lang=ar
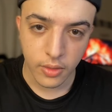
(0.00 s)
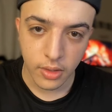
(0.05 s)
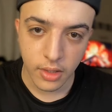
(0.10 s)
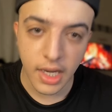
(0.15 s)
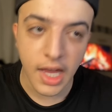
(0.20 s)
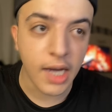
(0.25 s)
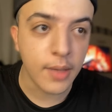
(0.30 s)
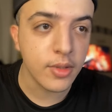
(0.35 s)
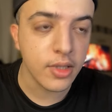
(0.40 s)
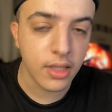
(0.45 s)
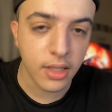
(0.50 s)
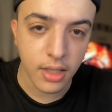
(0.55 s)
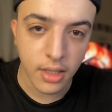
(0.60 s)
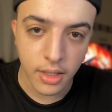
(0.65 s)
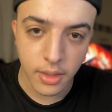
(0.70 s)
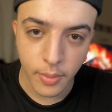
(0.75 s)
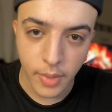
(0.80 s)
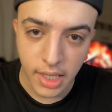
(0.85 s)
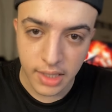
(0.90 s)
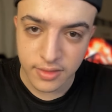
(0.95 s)
لاعب ضد
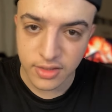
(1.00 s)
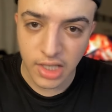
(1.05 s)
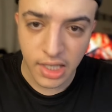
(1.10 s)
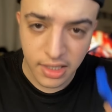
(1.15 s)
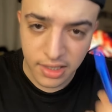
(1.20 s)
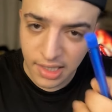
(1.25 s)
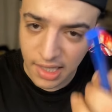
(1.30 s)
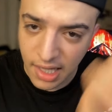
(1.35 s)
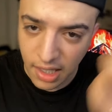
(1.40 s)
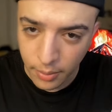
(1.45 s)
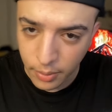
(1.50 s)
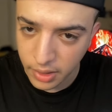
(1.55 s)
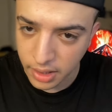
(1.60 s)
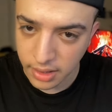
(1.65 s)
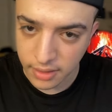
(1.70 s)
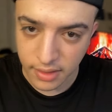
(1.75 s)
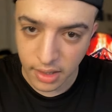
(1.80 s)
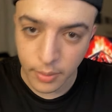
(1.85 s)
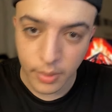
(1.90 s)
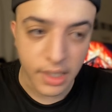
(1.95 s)
البارتش علاش لاعبين
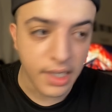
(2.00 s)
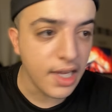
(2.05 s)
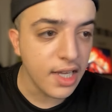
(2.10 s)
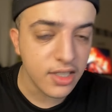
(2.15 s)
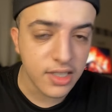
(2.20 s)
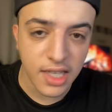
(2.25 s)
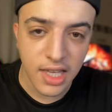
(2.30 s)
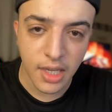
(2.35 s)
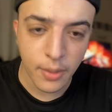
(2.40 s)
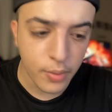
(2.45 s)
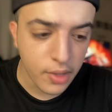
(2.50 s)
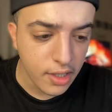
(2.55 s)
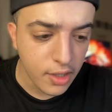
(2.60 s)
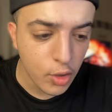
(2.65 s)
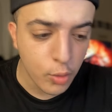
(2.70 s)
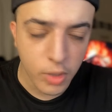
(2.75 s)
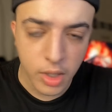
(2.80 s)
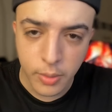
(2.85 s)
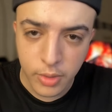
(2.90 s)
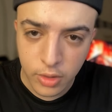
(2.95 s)
صاحبي علاش لاعبين اليوم
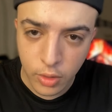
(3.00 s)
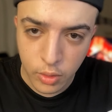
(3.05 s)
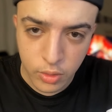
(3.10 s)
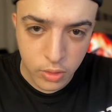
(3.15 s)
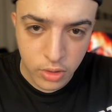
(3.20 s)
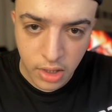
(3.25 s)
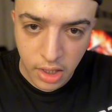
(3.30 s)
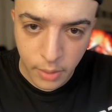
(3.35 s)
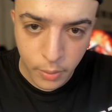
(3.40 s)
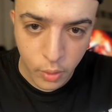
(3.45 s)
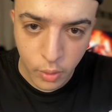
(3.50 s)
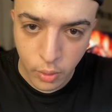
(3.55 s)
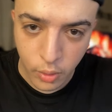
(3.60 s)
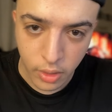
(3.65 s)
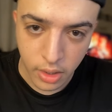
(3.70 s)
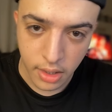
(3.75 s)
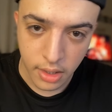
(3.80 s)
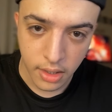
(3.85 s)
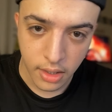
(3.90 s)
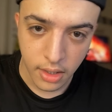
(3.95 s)
اللي ما تخرجوش تلعبوا كوره
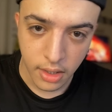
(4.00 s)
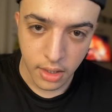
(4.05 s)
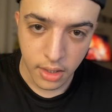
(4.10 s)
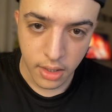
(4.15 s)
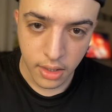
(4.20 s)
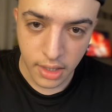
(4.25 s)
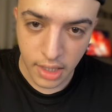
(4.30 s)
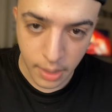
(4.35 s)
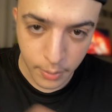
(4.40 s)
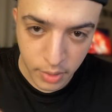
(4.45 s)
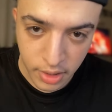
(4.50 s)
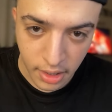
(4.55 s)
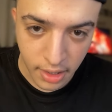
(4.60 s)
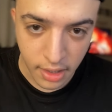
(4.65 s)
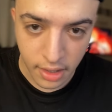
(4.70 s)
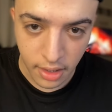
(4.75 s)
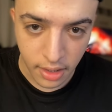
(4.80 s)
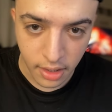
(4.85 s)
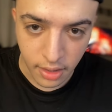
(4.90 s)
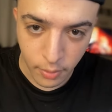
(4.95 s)
لاعبين
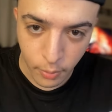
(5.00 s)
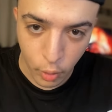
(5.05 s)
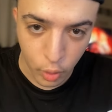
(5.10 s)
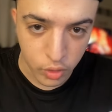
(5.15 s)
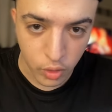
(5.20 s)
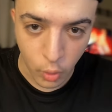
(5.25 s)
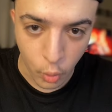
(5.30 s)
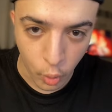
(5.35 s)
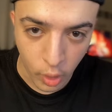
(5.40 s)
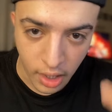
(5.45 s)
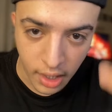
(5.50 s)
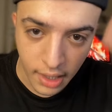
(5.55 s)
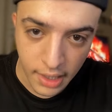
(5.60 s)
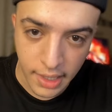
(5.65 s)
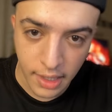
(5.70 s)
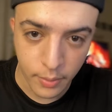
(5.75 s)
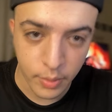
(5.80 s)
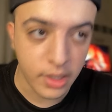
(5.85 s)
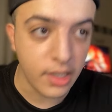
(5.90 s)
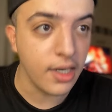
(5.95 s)
على البطوله
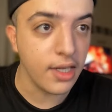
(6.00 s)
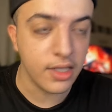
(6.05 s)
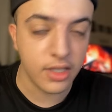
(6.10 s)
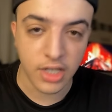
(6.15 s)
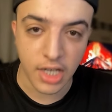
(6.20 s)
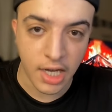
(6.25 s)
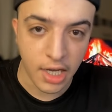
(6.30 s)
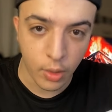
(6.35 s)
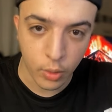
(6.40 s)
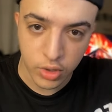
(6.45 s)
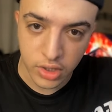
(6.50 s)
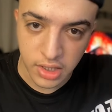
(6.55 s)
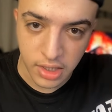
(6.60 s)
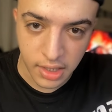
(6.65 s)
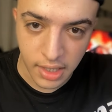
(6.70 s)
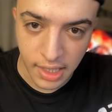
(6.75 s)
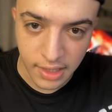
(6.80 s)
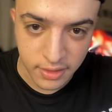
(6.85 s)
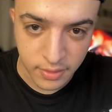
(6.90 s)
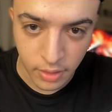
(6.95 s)
لاعبين على تاهلوا شي
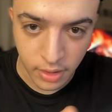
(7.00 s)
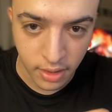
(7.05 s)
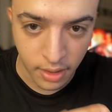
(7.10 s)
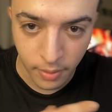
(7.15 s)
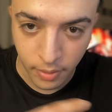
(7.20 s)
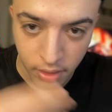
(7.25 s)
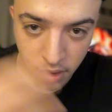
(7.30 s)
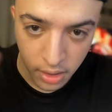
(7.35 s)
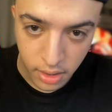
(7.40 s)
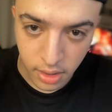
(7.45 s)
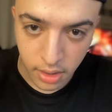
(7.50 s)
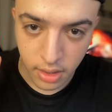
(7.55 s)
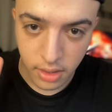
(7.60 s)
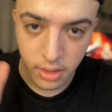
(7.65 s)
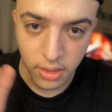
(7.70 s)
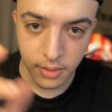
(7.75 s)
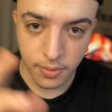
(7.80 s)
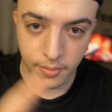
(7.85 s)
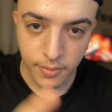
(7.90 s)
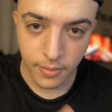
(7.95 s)
كاس هنا
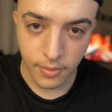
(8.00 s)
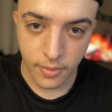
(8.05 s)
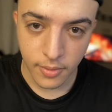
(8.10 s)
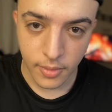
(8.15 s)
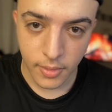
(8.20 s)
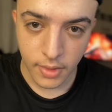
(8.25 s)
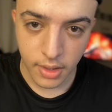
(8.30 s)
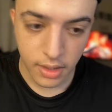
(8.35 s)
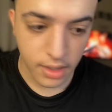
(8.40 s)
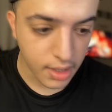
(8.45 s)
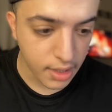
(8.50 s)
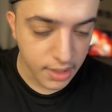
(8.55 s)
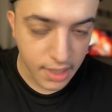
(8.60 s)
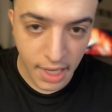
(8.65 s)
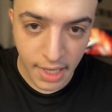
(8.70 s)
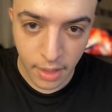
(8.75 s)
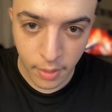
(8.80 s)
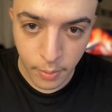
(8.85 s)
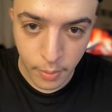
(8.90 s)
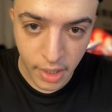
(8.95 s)

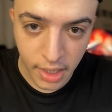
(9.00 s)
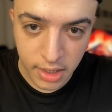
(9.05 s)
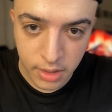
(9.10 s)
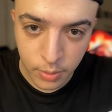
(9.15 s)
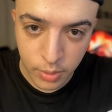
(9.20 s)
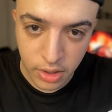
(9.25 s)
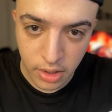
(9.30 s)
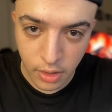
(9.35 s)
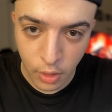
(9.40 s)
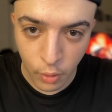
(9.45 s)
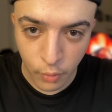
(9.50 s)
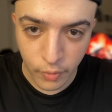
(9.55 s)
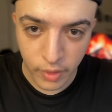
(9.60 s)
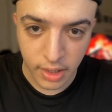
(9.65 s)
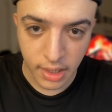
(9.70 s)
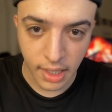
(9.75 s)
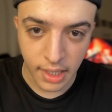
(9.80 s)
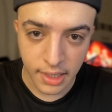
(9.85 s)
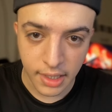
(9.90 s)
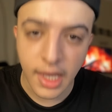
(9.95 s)
اداره ما باغيش نمشي
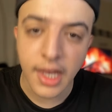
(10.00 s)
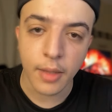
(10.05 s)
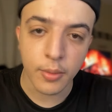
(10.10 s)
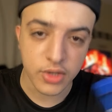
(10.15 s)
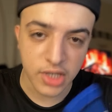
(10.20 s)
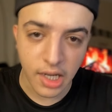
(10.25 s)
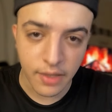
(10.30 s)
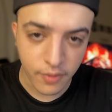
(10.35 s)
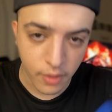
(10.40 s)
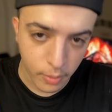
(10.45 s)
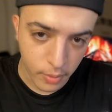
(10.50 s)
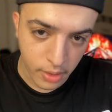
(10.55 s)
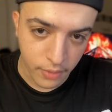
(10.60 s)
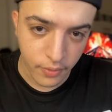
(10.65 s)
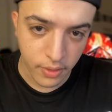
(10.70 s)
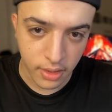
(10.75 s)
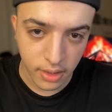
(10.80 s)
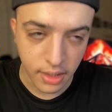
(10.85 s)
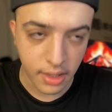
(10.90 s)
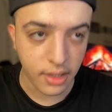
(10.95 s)
للكونفدراليه انا متعفق معاهم في
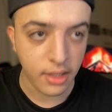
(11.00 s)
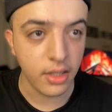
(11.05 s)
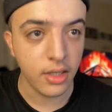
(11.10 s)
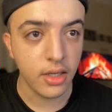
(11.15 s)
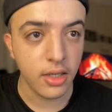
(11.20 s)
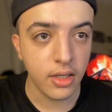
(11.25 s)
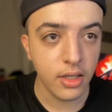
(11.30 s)
الناحيه